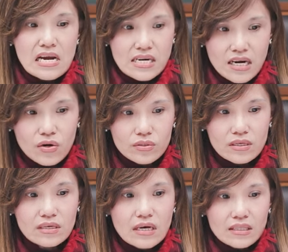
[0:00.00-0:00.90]
然后
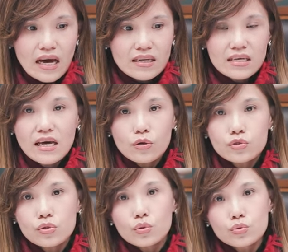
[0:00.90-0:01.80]
呢，他的要
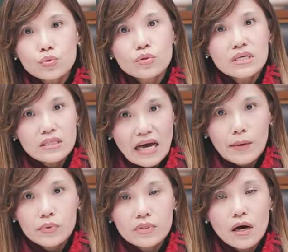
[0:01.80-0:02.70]
求如果你达
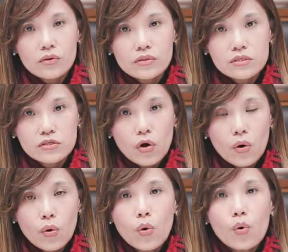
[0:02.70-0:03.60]
不到的时
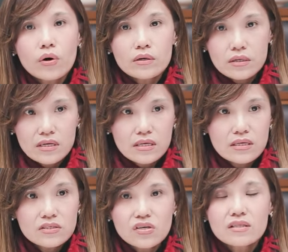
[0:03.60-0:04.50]
候，或你
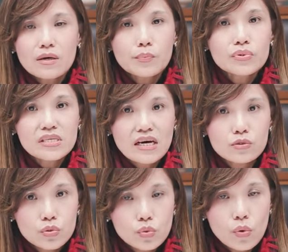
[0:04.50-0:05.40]
真的不想
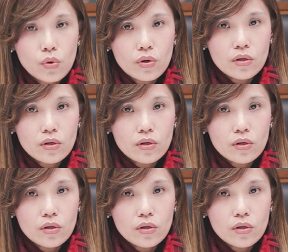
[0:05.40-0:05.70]
做